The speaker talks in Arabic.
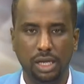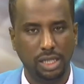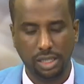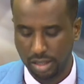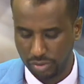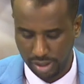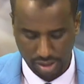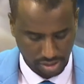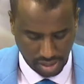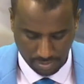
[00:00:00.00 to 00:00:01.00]
هنلقى الوضع
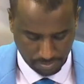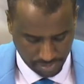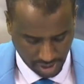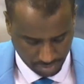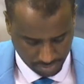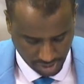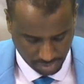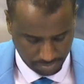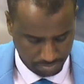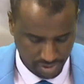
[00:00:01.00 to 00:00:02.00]
صعب صعب
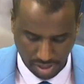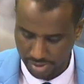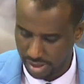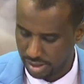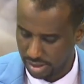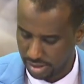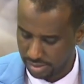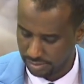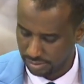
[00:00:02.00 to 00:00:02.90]
صعب صعب شديد